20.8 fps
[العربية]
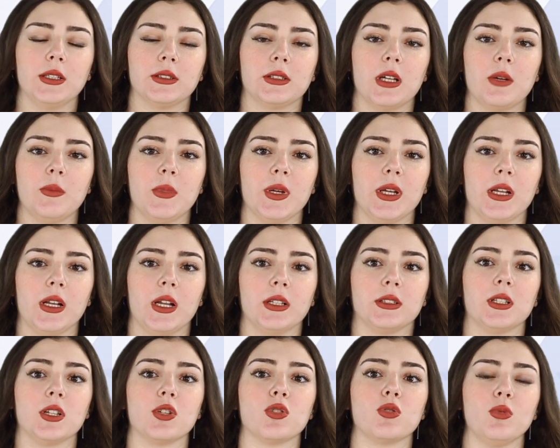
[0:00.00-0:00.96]
ترمي إلى
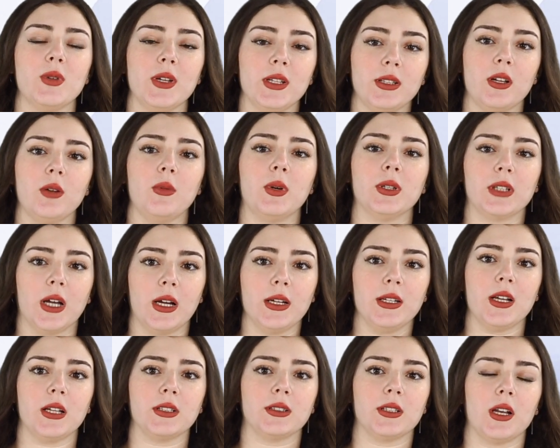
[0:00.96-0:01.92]
تجويد
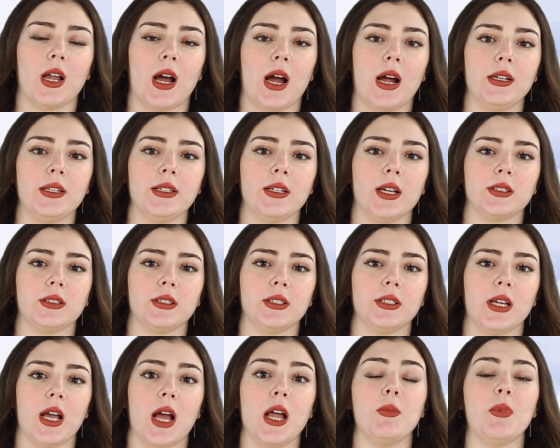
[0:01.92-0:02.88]
الوضعية الحالية